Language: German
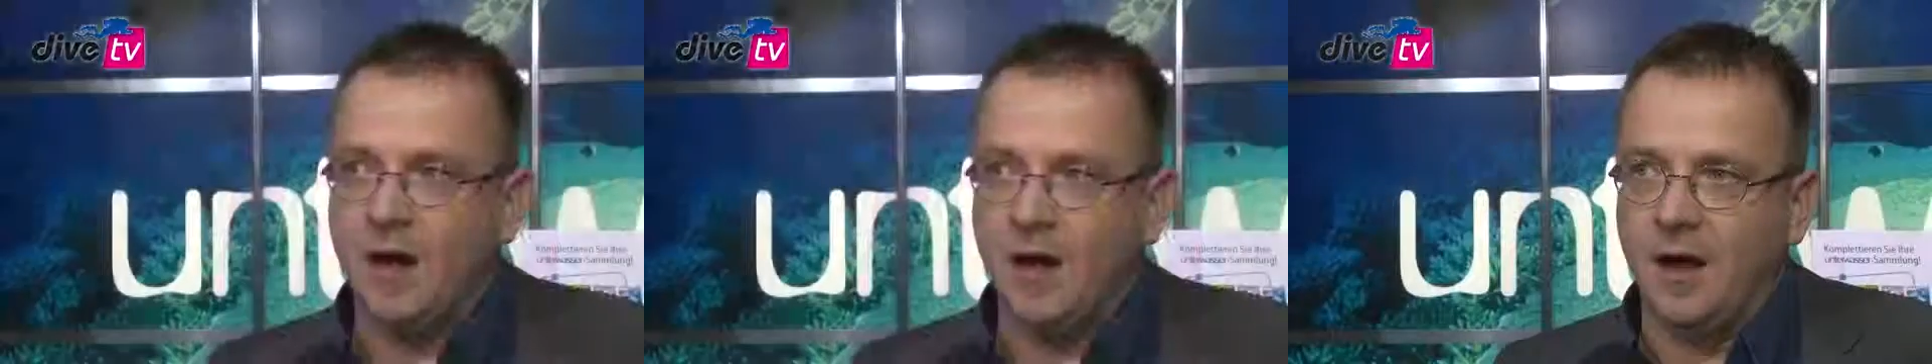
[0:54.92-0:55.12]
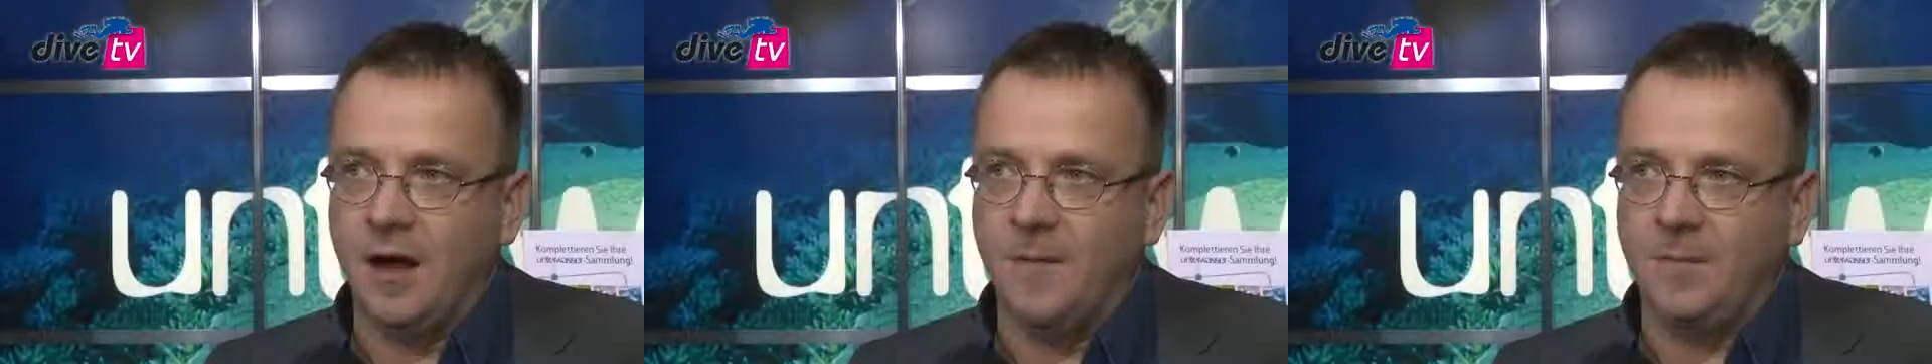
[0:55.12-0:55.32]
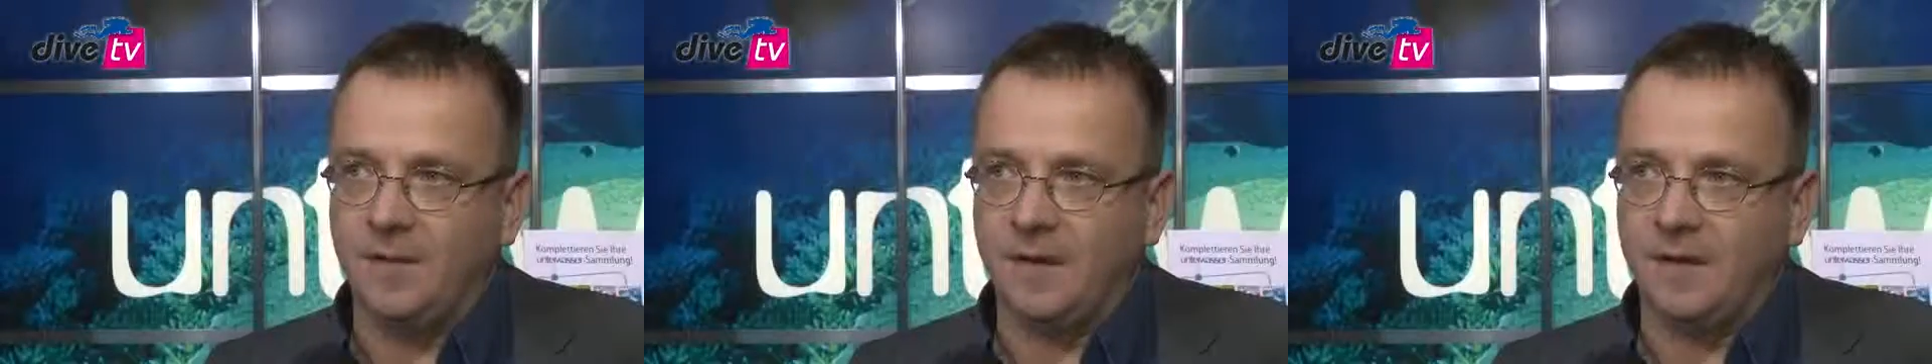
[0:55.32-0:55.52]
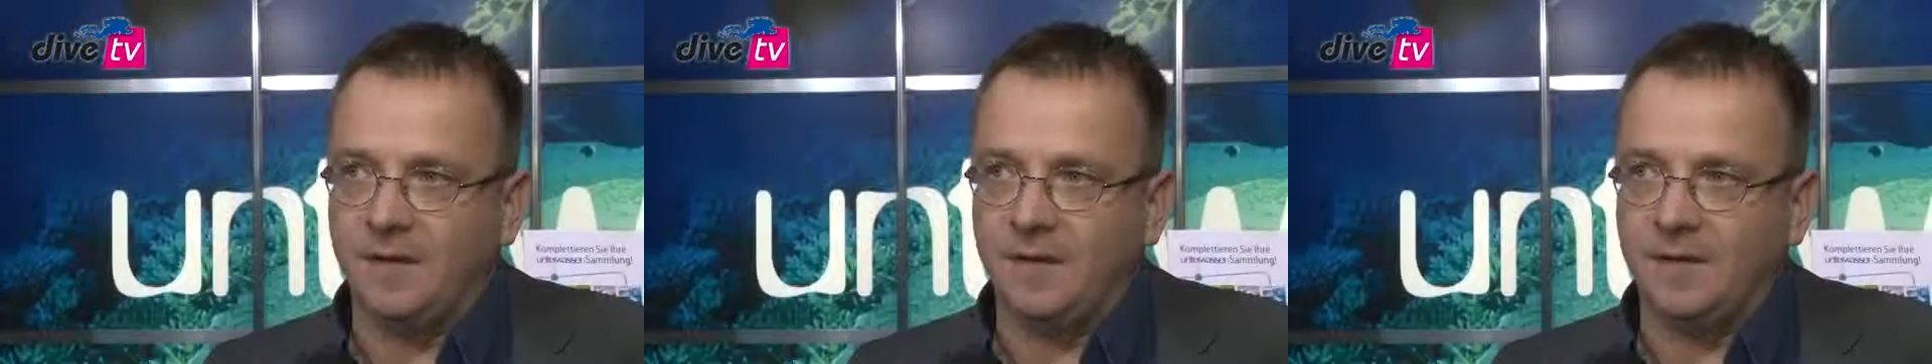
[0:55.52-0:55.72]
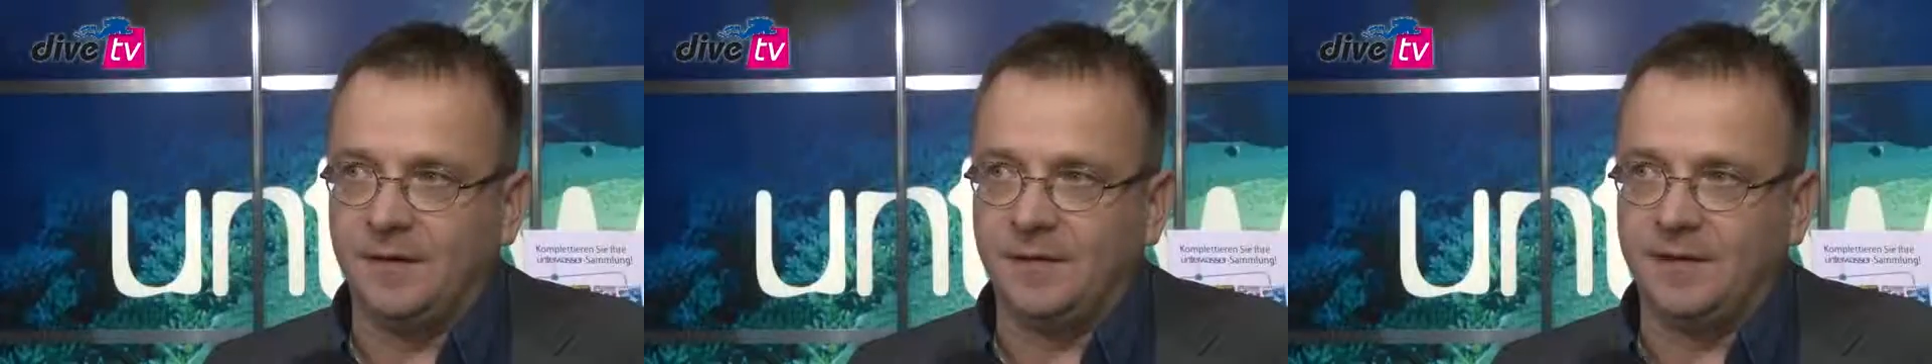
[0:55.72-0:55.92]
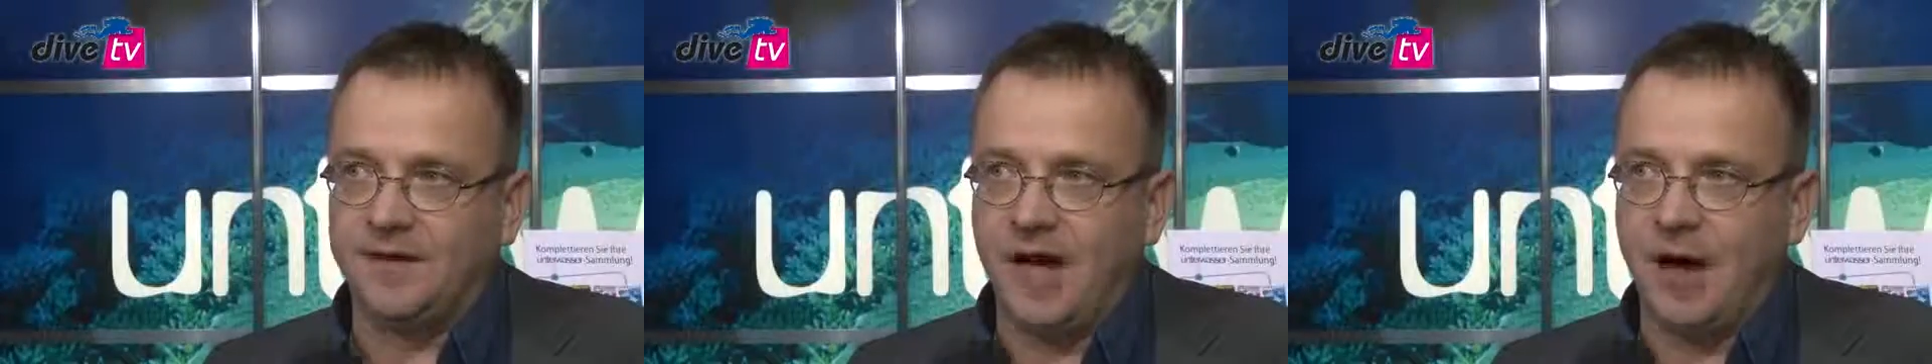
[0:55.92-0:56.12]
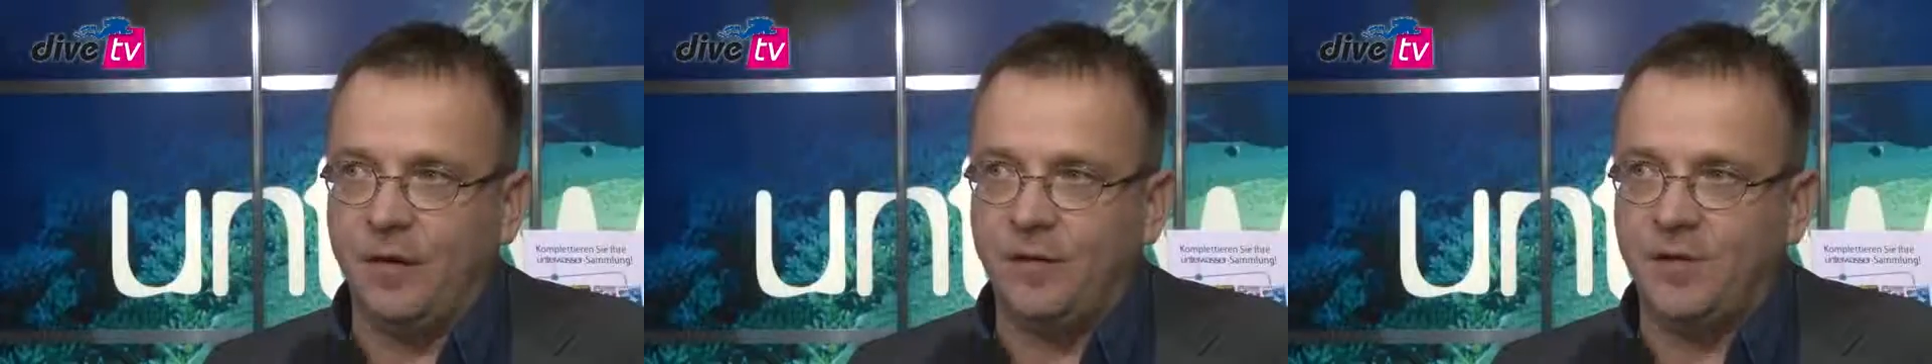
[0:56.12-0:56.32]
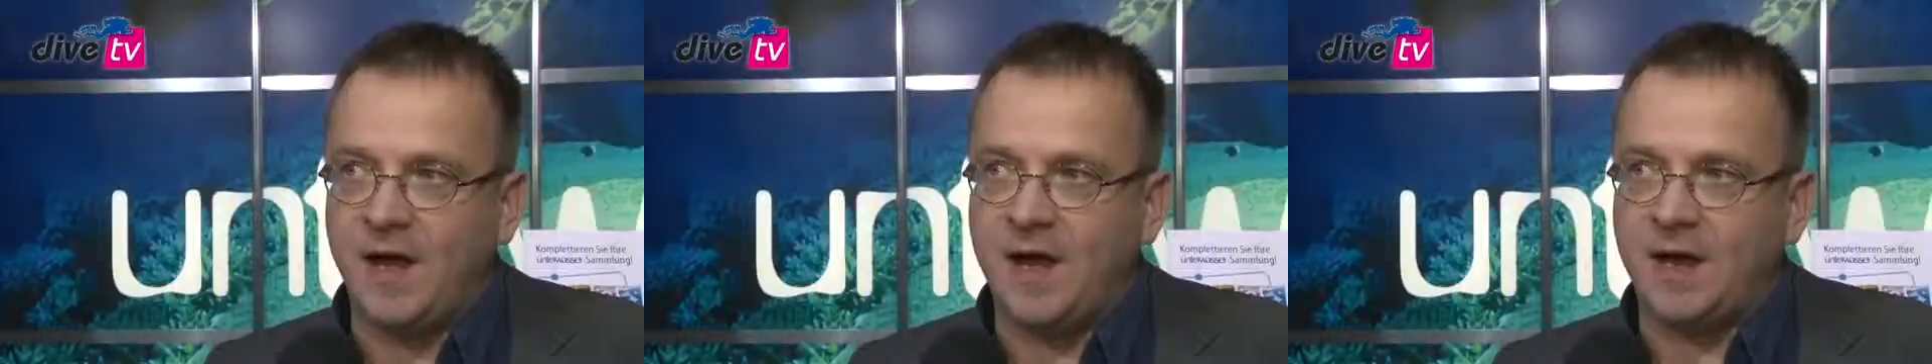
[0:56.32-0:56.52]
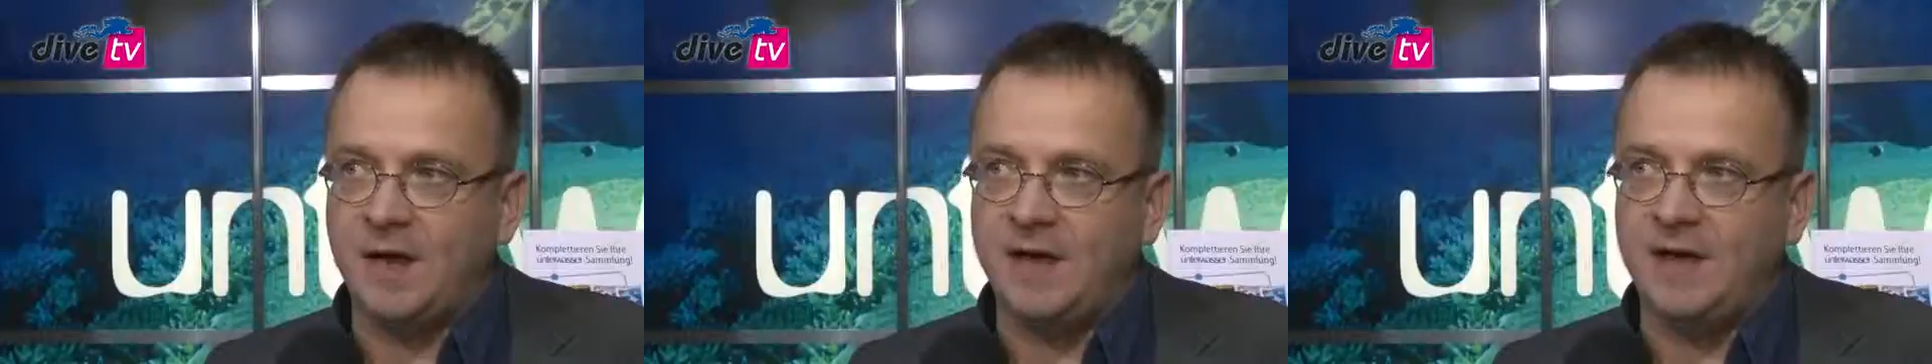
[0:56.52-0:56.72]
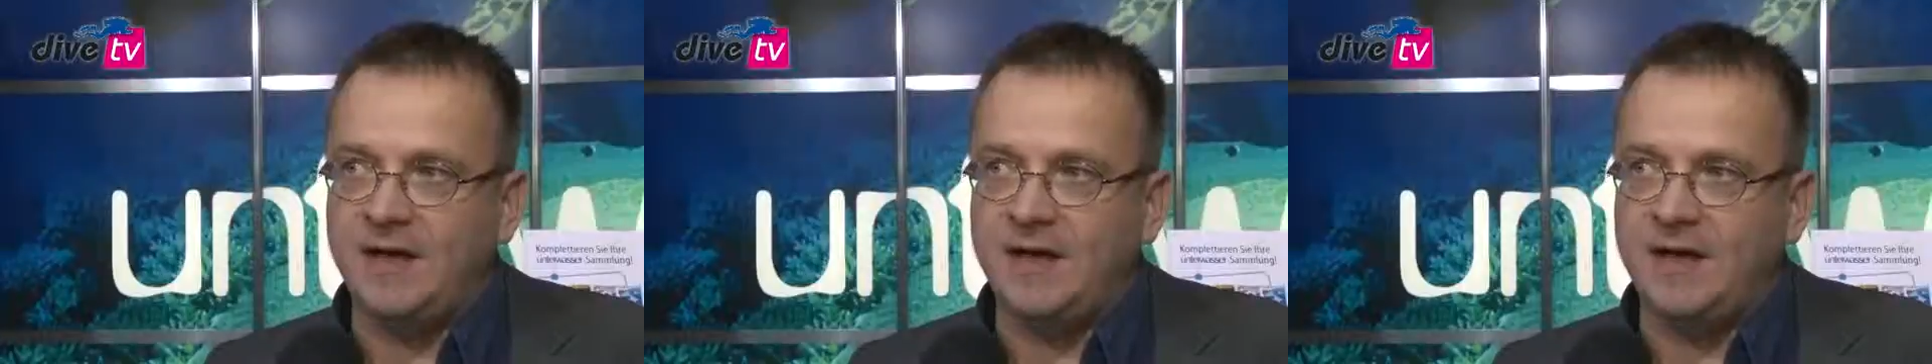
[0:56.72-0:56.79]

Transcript: Ähm, die Auflage